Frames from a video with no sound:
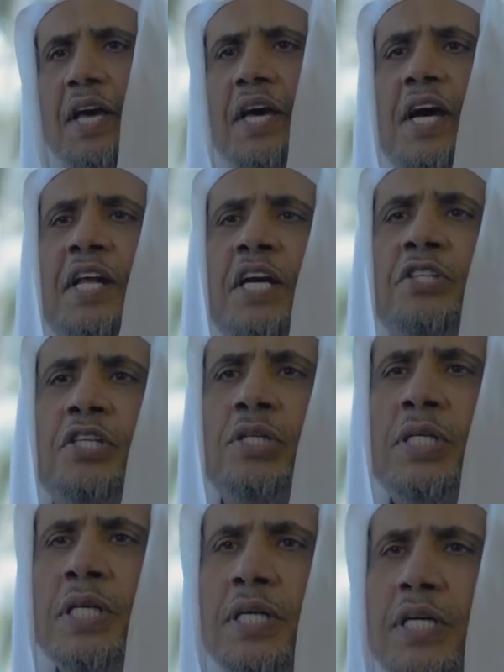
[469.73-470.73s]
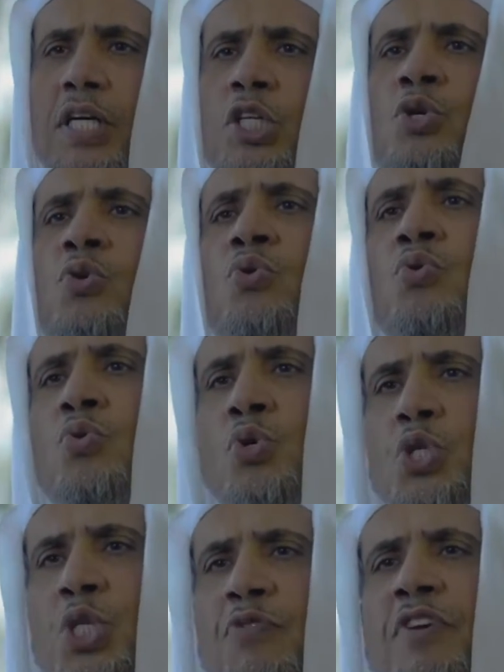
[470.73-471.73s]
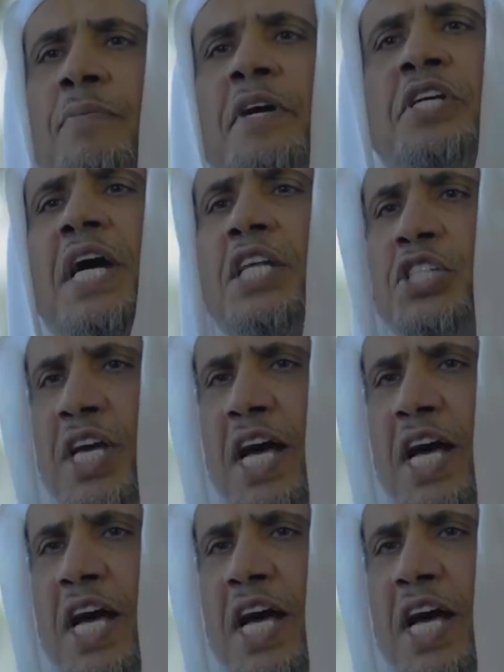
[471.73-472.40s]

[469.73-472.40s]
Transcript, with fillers: كان عن طريق دروس في مجالس